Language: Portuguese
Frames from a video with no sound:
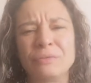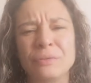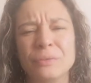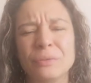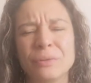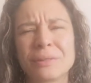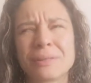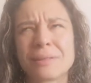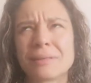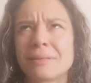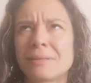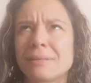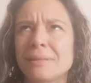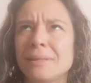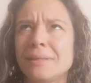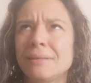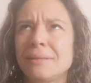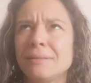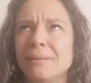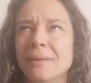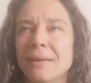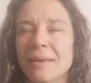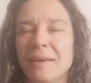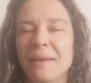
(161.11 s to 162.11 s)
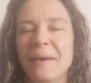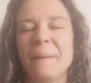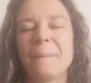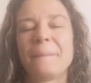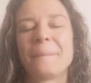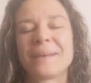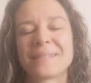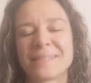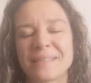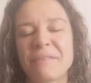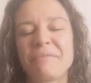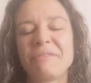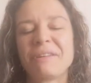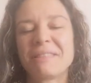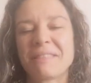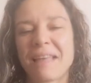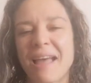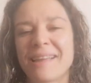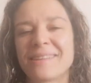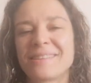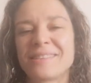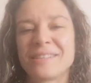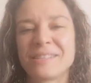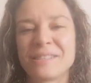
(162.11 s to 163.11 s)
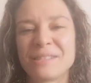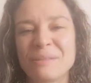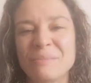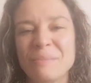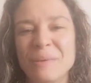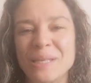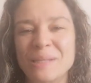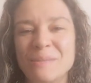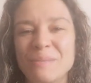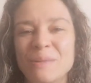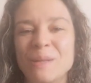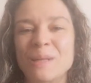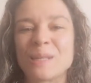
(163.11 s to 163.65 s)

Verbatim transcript: confuso assim, mas é verdade, é isso mesmo.